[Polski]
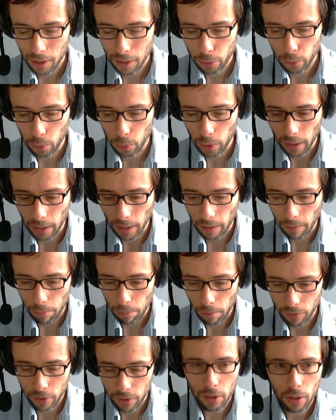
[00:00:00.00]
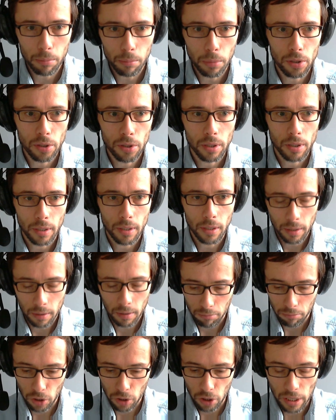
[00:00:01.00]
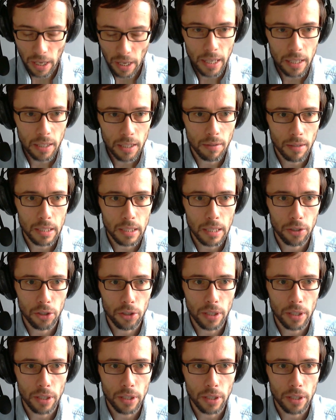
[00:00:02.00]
które powinno być czy jest w zasadzie